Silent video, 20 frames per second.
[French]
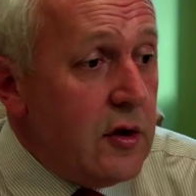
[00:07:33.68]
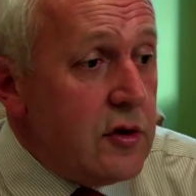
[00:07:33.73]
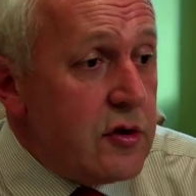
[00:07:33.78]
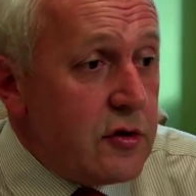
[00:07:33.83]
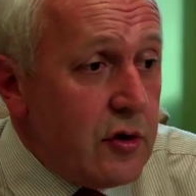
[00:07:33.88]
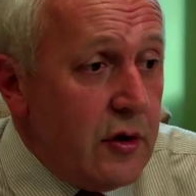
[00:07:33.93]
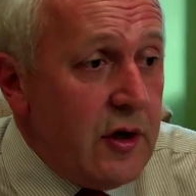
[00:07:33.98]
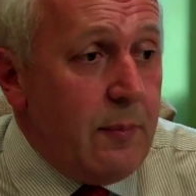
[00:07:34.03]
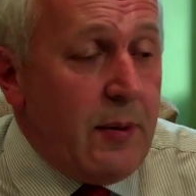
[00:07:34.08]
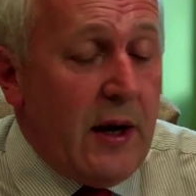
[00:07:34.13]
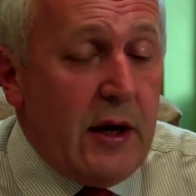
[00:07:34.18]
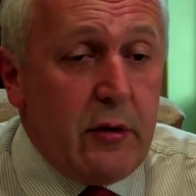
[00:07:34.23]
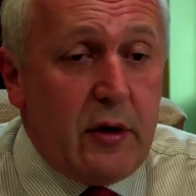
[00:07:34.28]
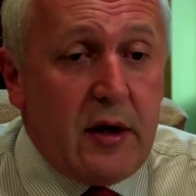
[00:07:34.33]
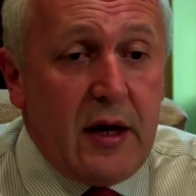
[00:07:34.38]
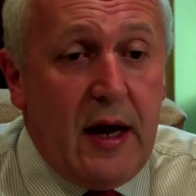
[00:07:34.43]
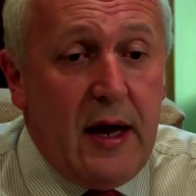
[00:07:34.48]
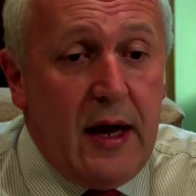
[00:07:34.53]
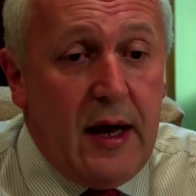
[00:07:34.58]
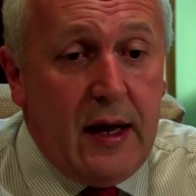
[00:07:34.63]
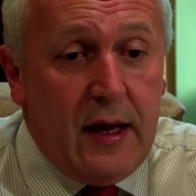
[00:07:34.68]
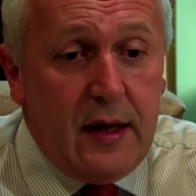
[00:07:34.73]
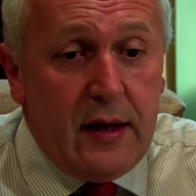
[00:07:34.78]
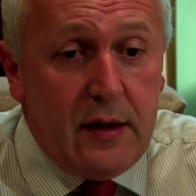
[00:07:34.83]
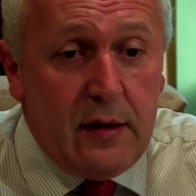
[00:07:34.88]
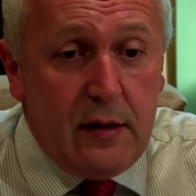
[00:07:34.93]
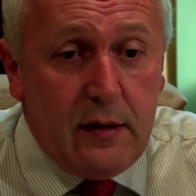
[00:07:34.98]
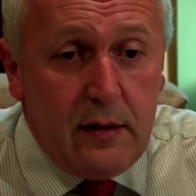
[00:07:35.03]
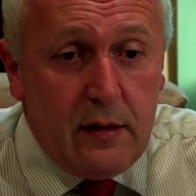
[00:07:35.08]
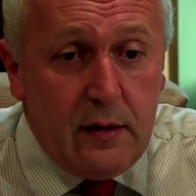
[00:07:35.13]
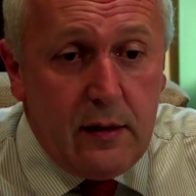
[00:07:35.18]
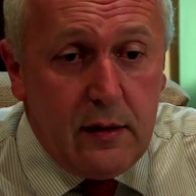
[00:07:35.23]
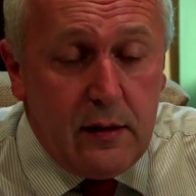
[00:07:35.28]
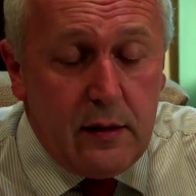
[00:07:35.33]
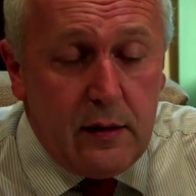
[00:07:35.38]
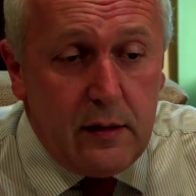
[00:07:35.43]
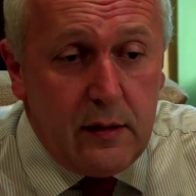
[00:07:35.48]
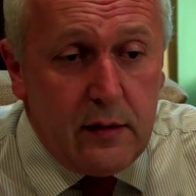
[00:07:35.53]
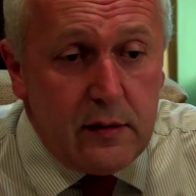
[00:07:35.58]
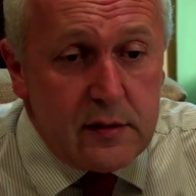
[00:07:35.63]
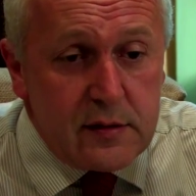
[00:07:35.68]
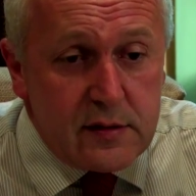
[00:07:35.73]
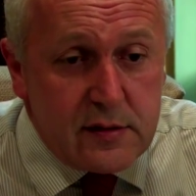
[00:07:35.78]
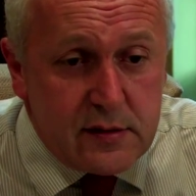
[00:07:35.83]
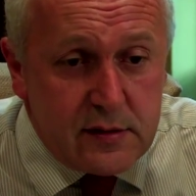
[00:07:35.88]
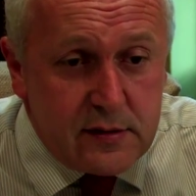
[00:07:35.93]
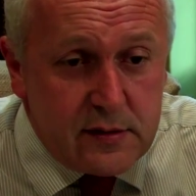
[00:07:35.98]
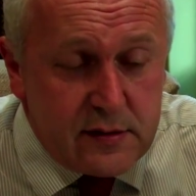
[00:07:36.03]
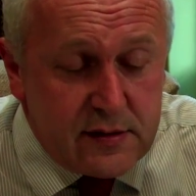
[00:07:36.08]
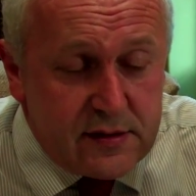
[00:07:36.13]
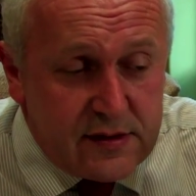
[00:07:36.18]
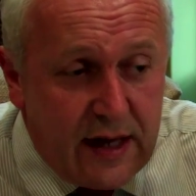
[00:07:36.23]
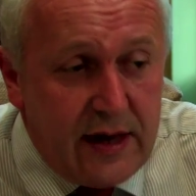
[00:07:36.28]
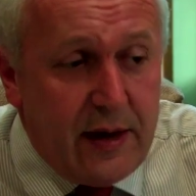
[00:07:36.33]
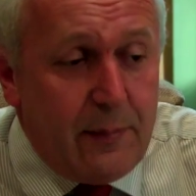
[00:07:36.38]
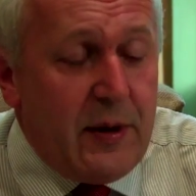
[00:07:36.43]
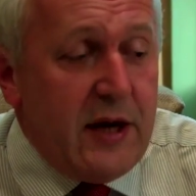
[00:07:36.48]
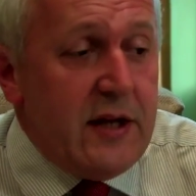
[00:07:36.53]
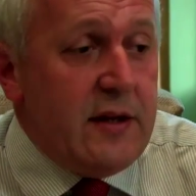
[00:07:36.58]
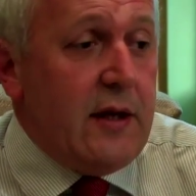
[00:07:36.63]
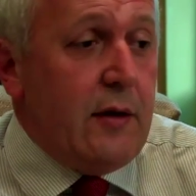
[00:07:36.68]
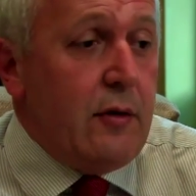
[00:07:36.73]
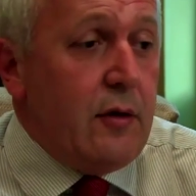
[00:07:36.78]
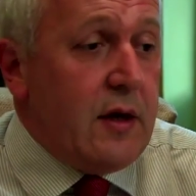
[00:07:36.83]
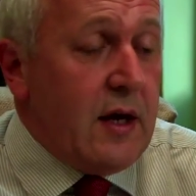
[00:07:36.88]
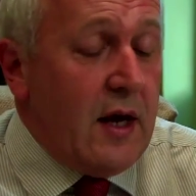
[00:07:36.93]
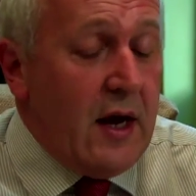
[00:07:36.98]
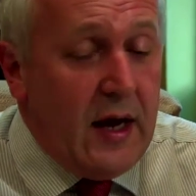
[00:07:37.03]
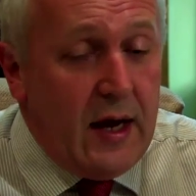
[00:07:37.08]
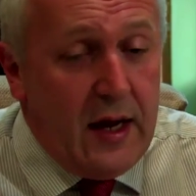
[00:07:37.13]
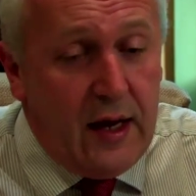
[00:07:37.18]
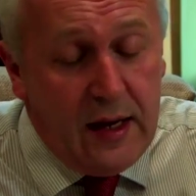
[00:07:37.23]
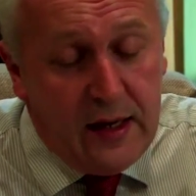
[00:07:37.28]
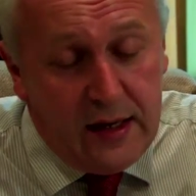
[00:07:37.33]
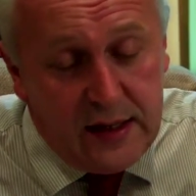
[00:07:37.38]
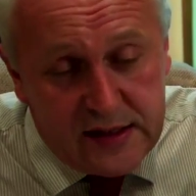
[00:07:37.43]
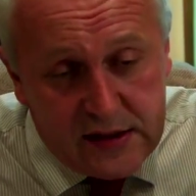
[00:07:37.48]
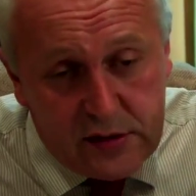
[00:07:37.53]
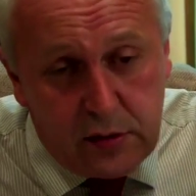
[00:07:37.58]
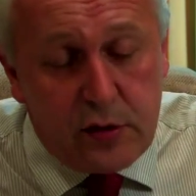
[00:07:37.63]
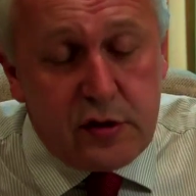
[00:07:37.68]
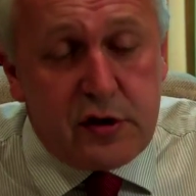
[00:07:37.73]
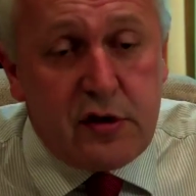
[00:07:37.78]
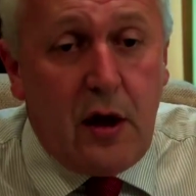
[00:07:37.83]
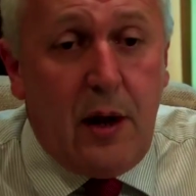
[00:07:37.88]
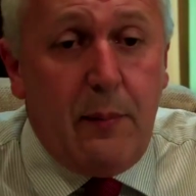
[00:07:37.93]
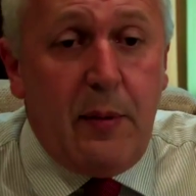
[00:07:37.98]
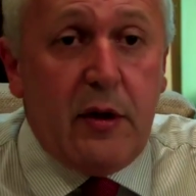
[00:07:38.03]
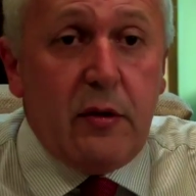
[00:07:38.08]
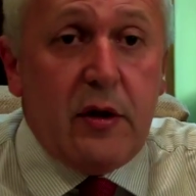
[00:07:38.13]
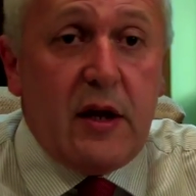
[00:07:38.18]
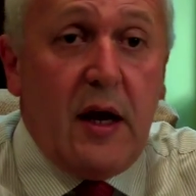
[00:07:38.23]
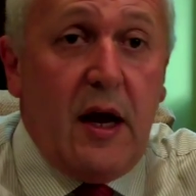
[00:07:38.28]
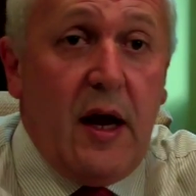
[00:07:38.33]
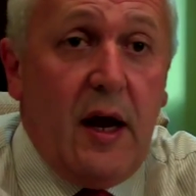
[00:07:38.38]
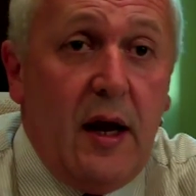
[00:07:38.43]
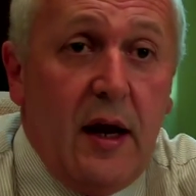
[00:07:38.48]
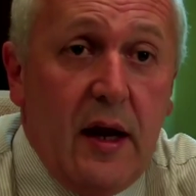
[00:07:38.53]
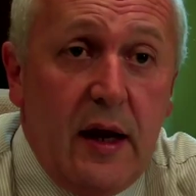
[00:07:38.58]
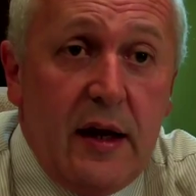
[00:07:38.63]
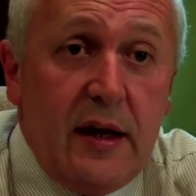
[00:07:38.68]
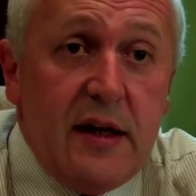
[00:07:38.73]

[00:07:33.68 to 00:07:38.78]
Ce n'est pas le cas, ça n'a pas été le cas, et ce ne sera pas le cas.